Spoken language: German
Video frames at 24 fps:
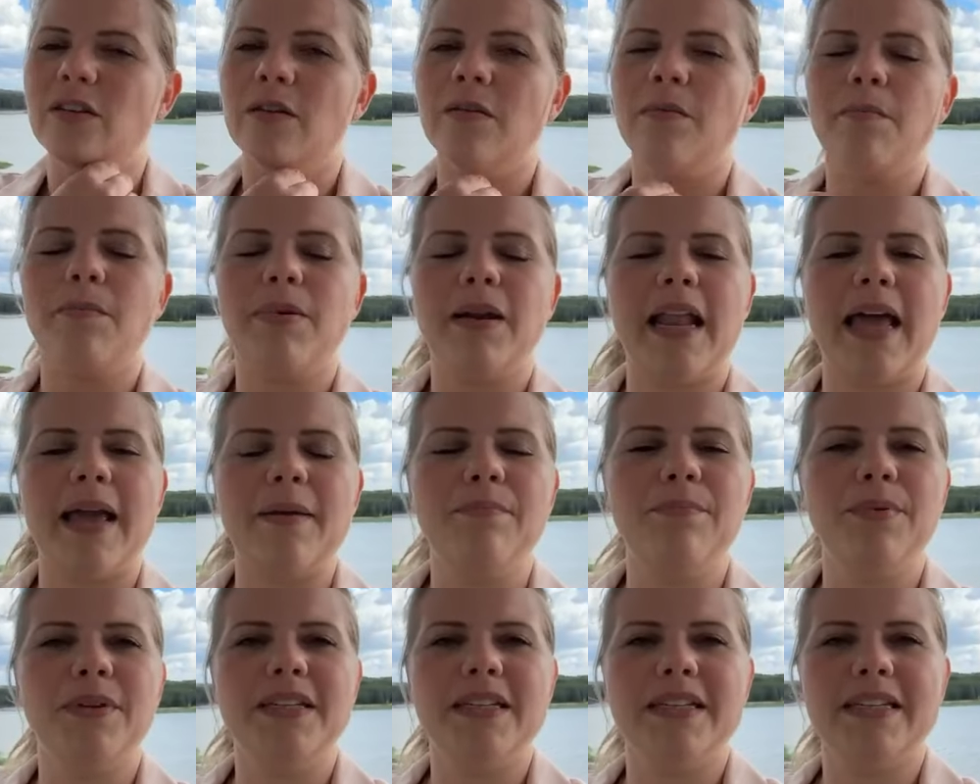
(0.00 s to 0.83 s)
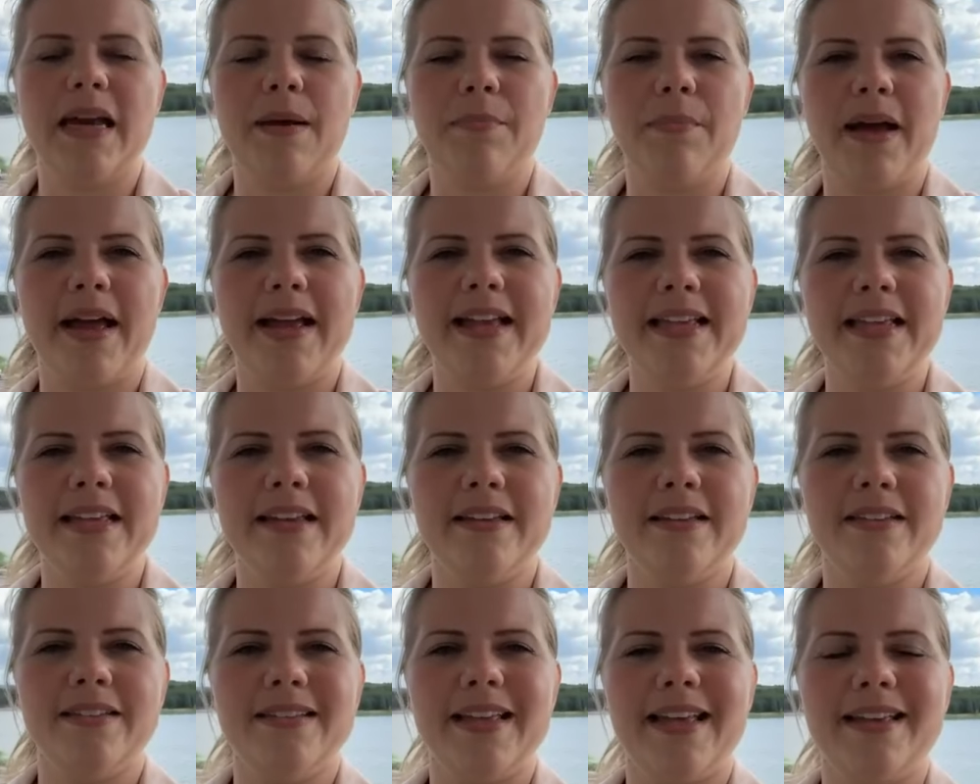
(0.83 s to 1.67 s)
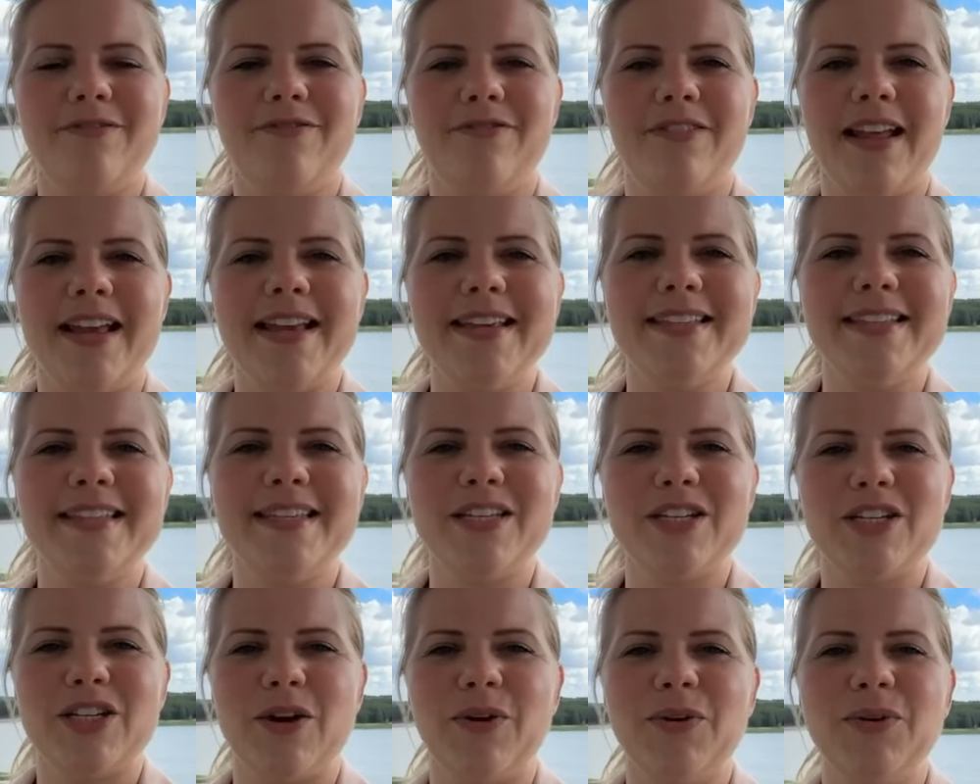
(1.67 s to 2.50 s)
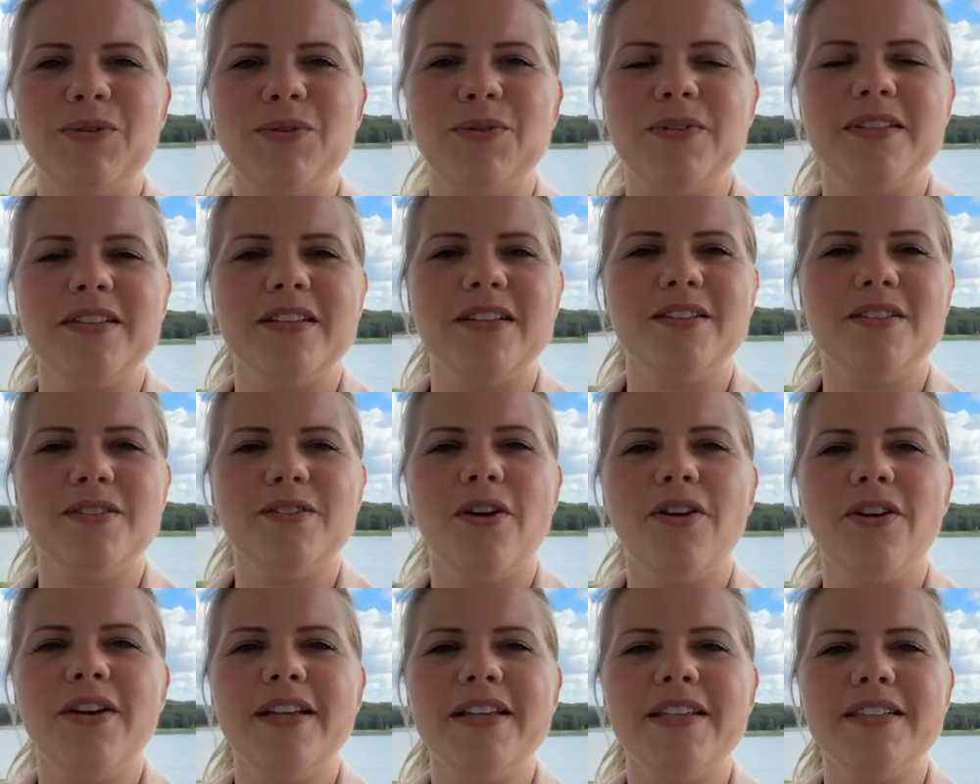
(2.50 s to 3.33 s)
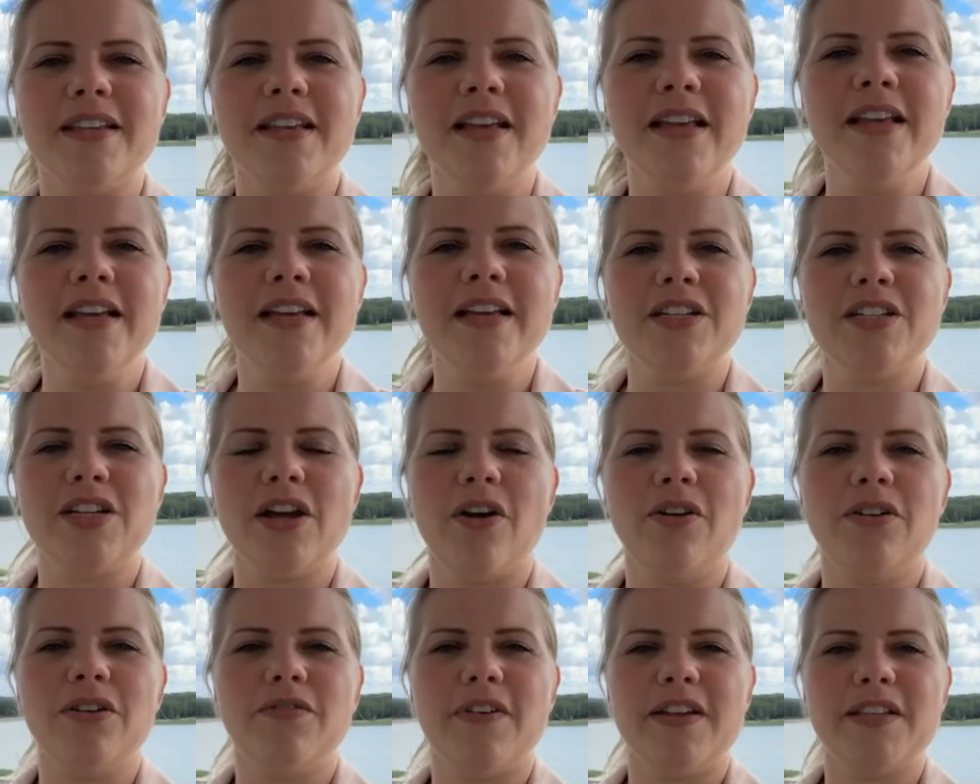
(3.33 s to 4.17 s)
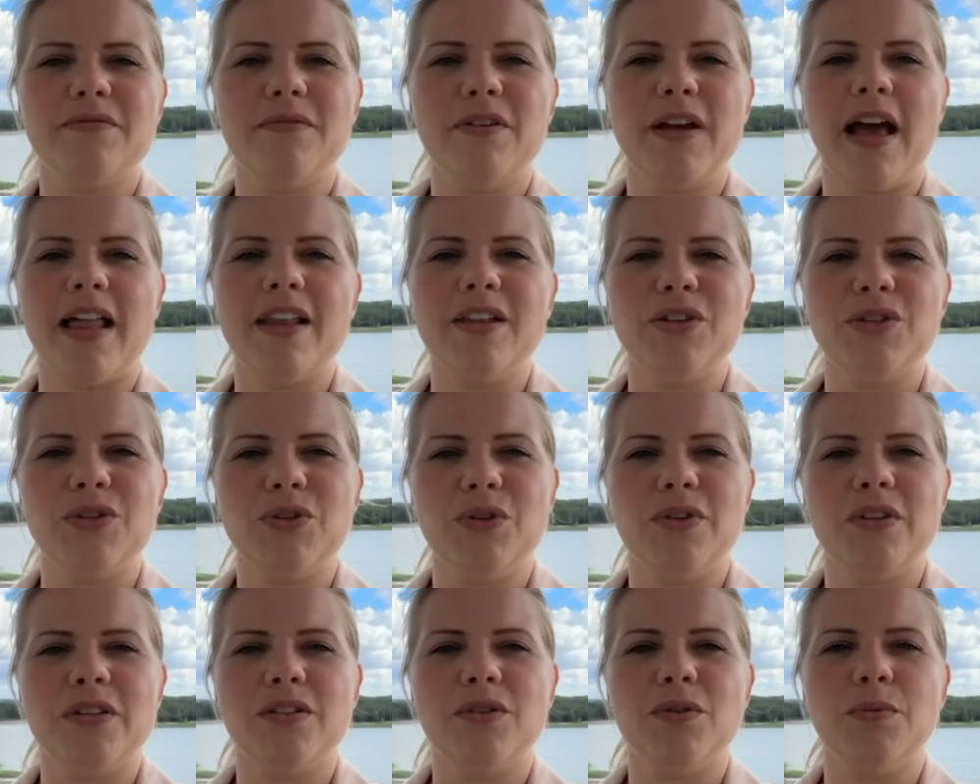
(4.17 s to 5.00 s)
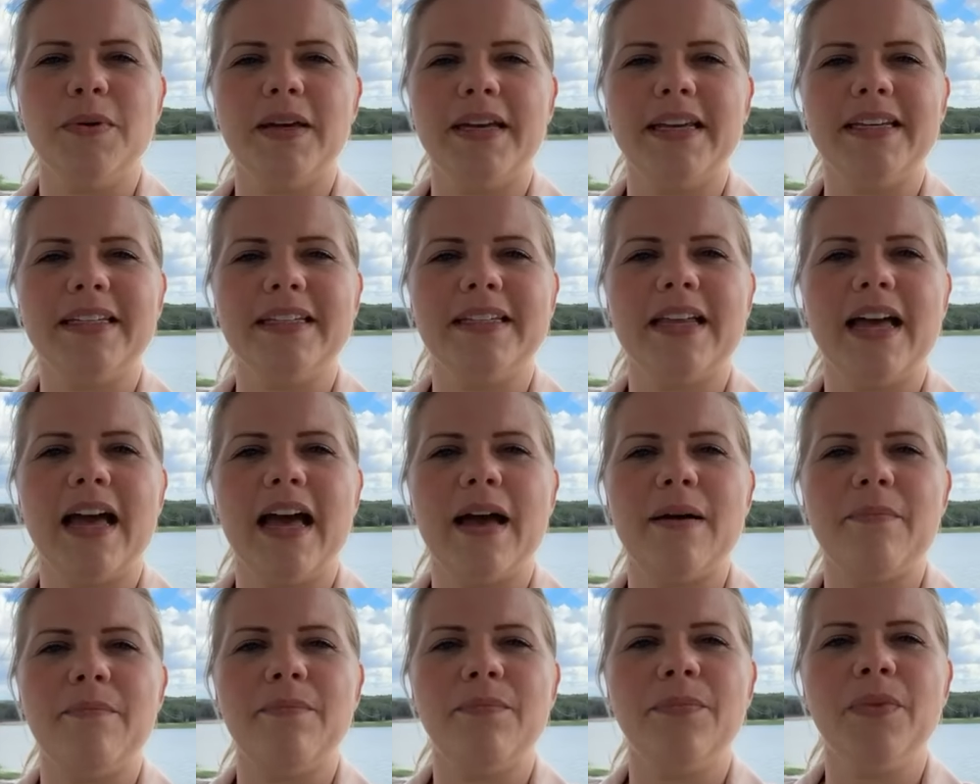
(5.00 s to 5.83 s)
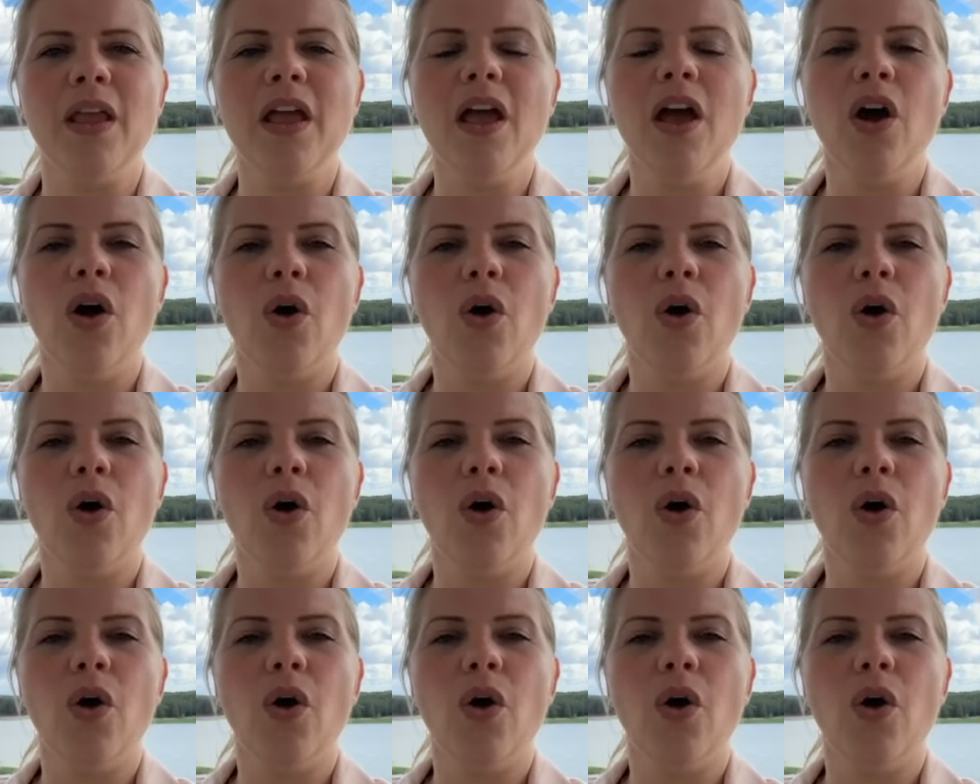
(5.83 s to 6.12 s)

Also bleibt bitte dabei, seid fleißig, schaut unsere Stories schaut, was wir alles Schönes zu berichten haben.